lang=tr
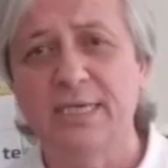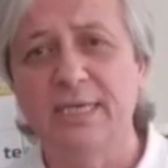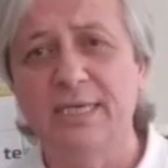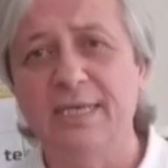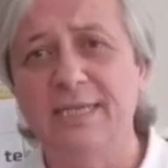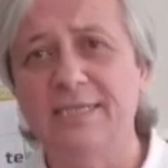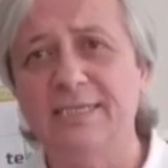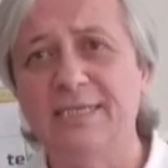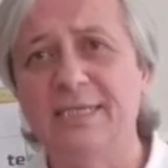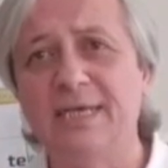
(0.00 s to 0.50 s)

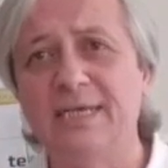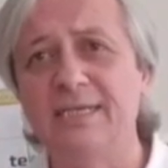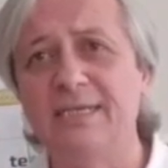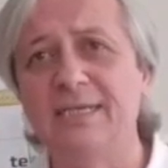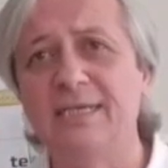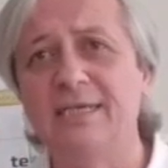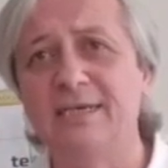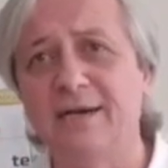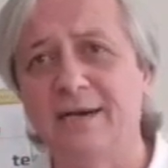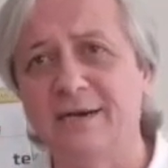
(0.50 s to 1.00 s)

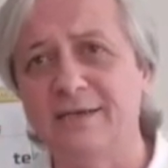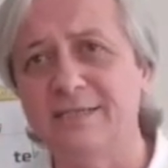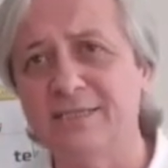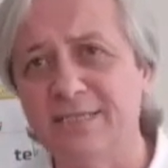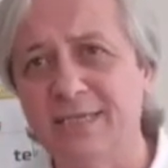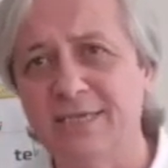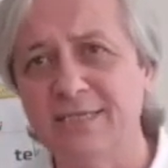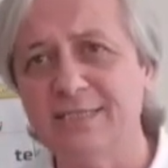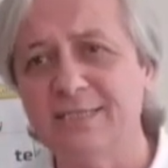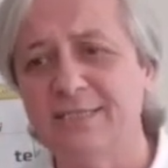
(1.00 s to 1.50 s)
iletkenliği
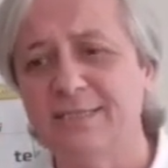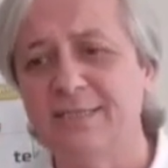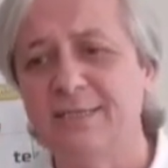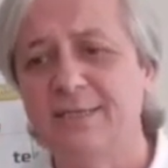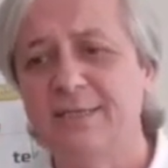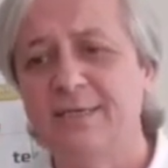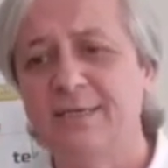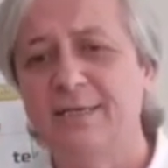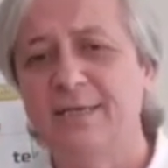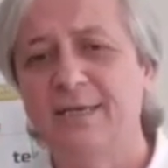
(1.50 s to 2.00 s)
artar
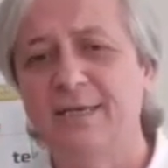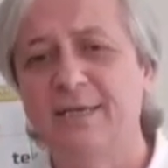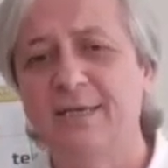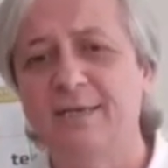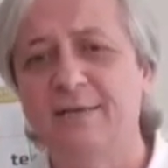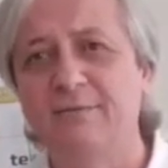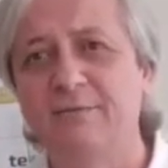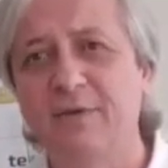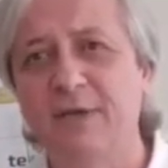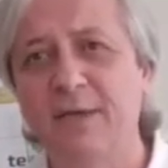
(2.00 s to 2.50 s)

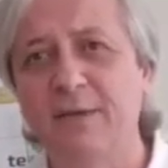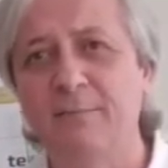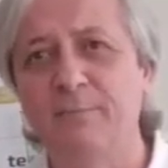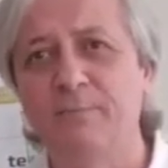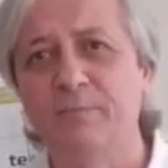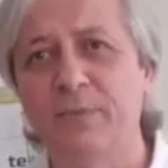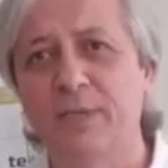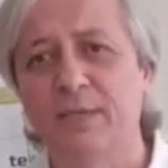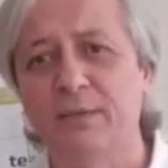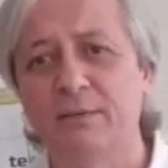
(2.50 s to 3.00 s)
e,
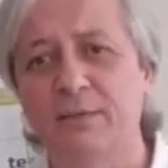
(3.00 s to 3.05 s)
ve